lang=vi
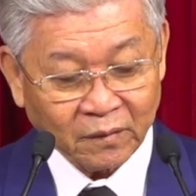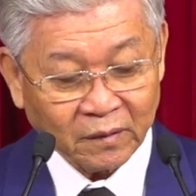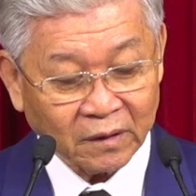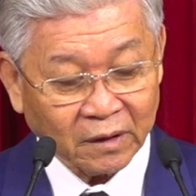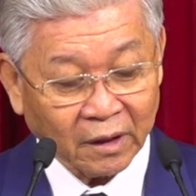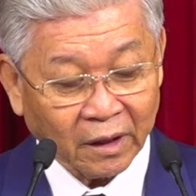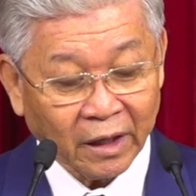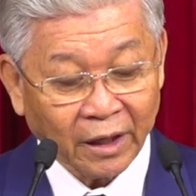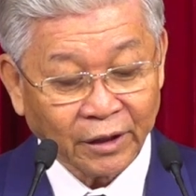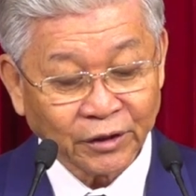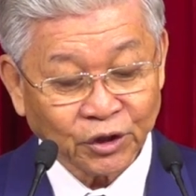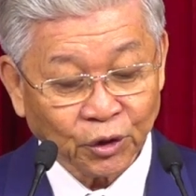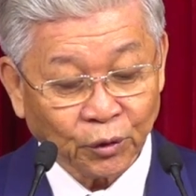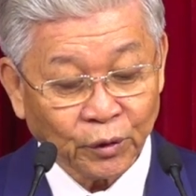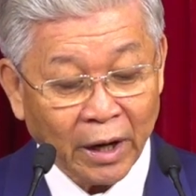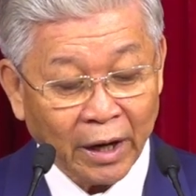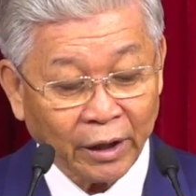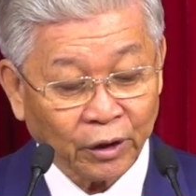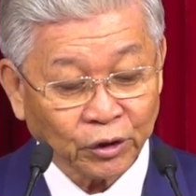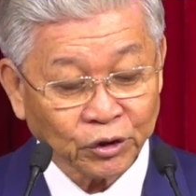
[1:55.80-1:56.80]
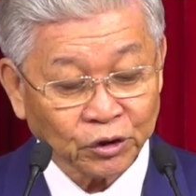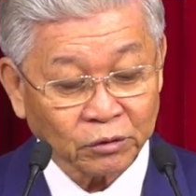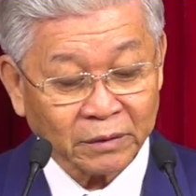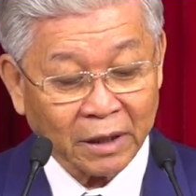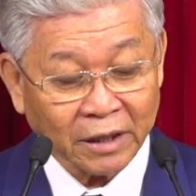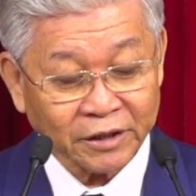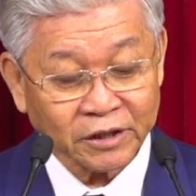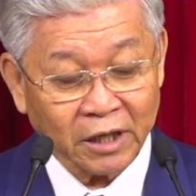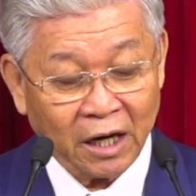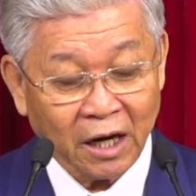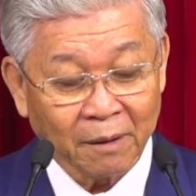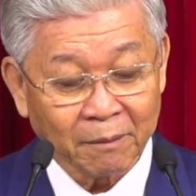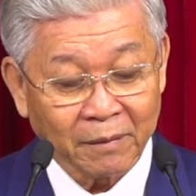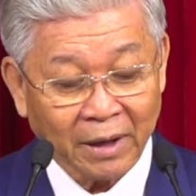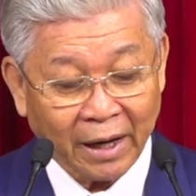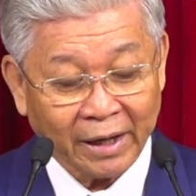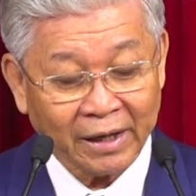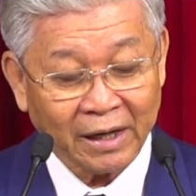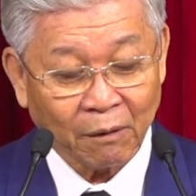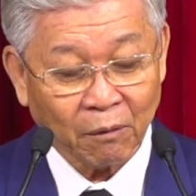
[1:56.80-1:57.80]
Cho nên chủ đề của chúng ta sáng hôm
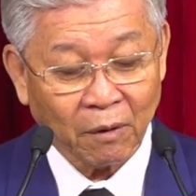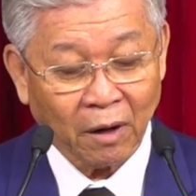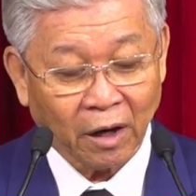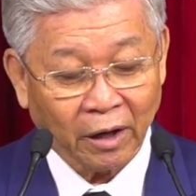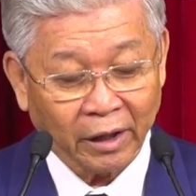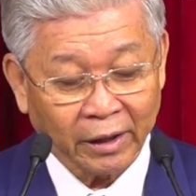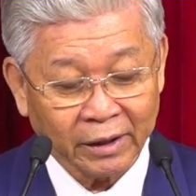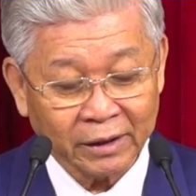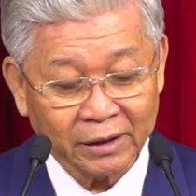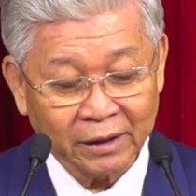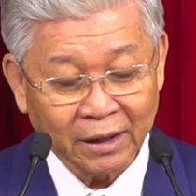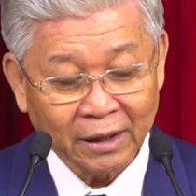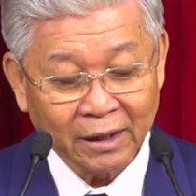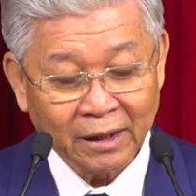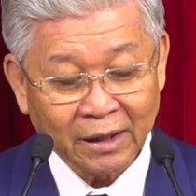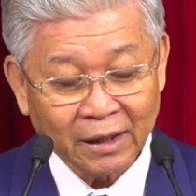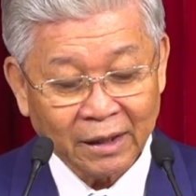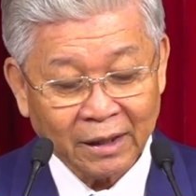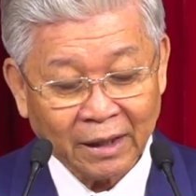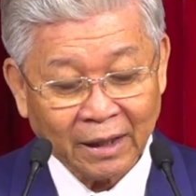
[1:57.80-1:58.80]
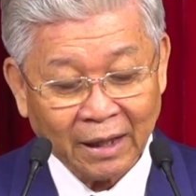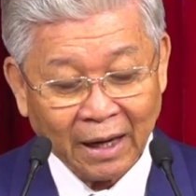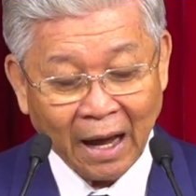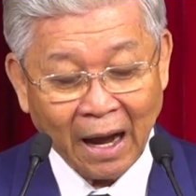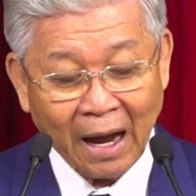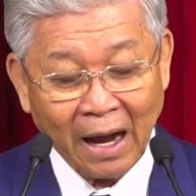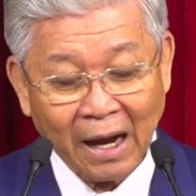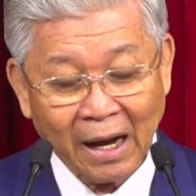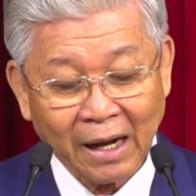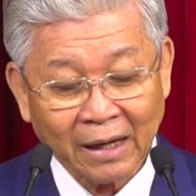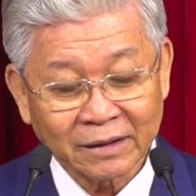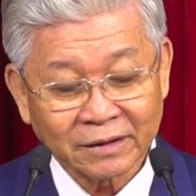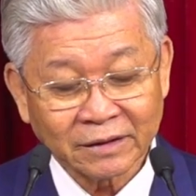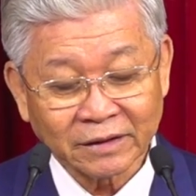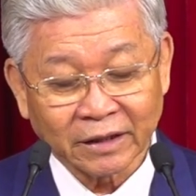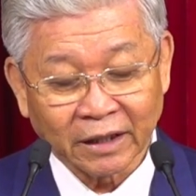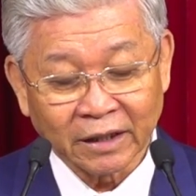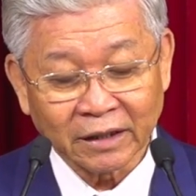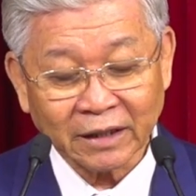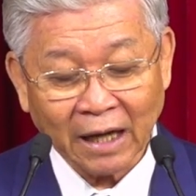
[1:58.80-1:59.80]
nay học hỏi là
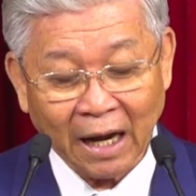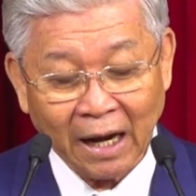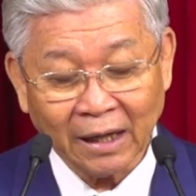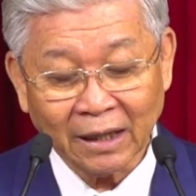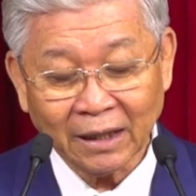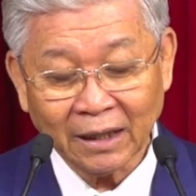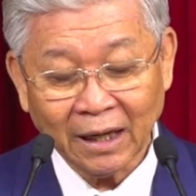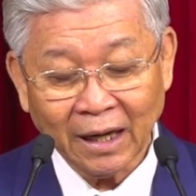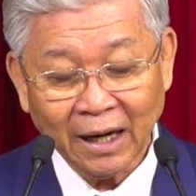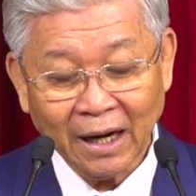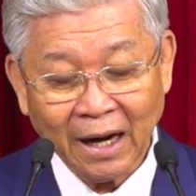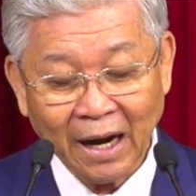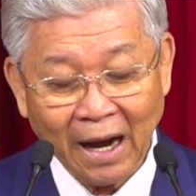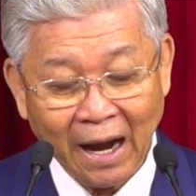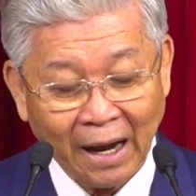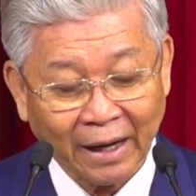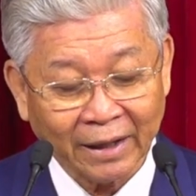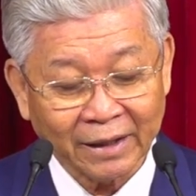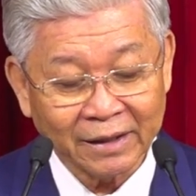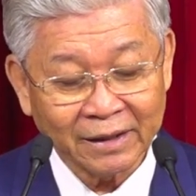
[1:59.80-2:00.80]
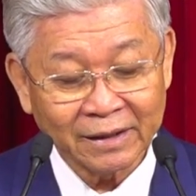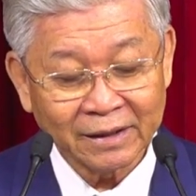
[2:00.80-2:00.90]
chiến thắng hay